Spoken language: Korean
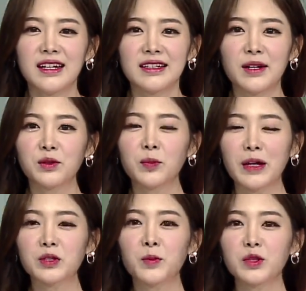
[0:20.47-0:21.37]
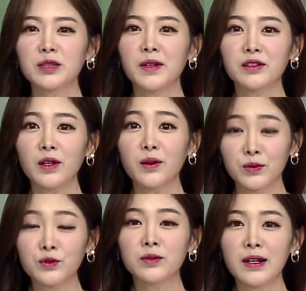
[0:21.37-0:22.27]
자, 오늘도 방송 보시면서
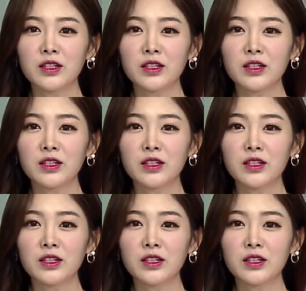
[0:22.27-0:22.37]
궁금한